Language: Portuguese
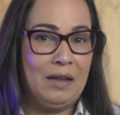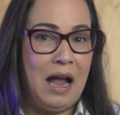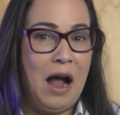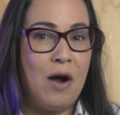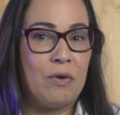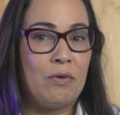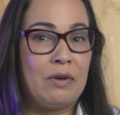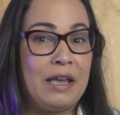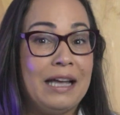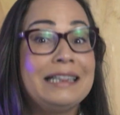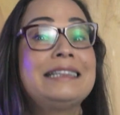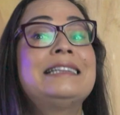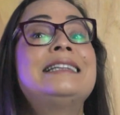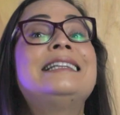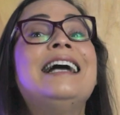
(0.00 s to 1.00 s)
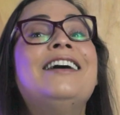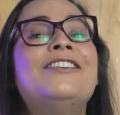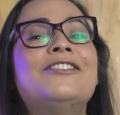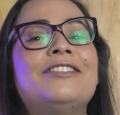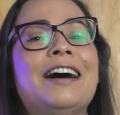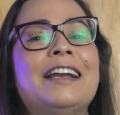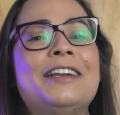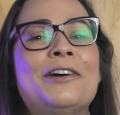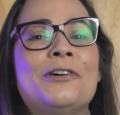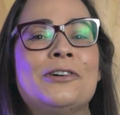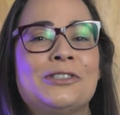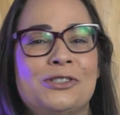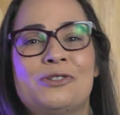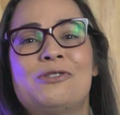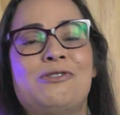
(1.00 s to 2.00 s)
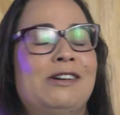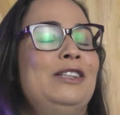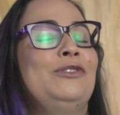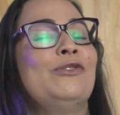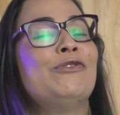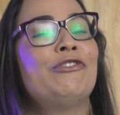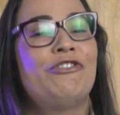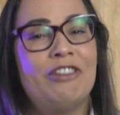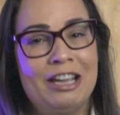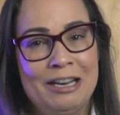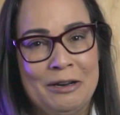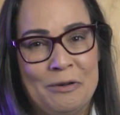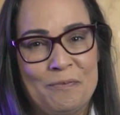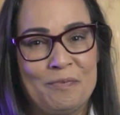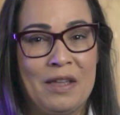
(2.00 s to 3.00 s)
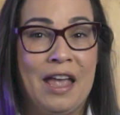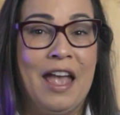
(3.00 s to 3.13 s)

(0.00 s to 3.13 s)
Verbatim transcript: algo que é tão valioso quanto o filho.